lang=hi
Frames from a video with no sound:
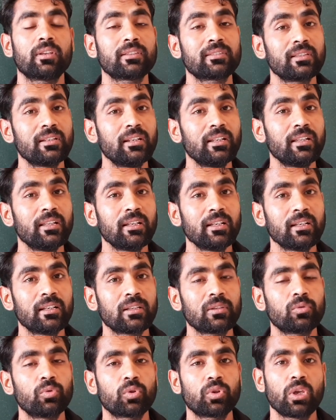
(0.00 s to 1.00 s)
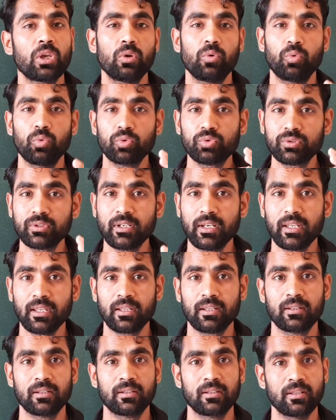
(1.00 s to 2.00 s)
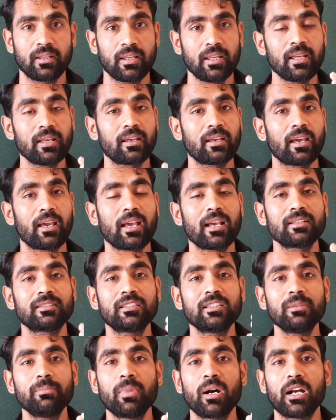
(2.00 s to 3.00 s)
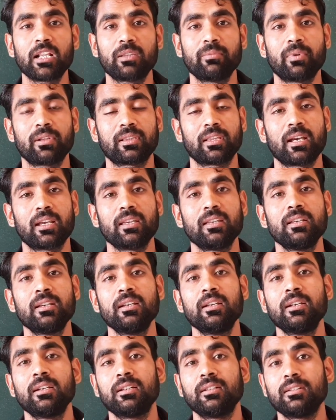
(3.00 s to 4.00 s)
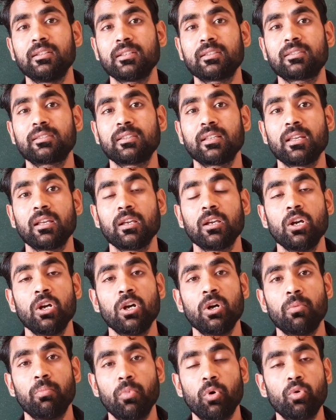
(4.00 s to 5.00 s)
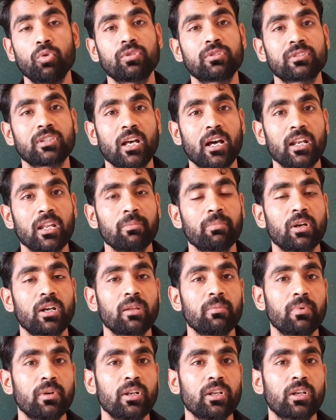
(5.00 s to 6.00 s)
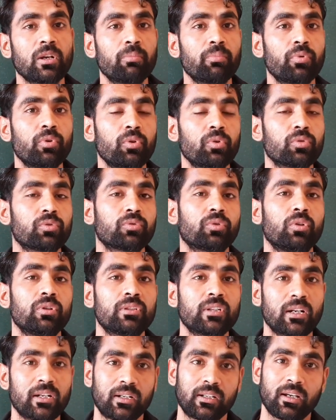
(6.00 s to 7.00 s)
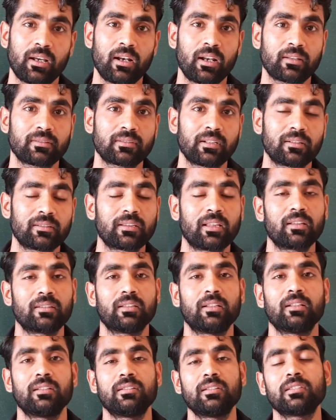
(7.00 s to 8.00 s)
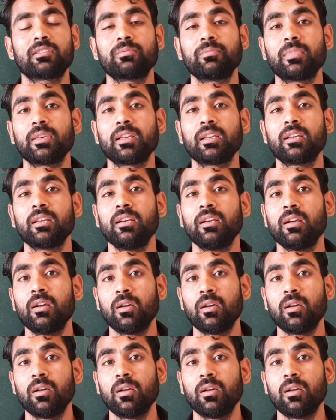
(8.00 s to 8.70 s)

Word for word: किस लिए क्योंकि उसने एक ऐसी बात बताई जिससे बहुत सारी बड़ी बड़ी कंपनियों उसको झटका लग सकता था जिसमें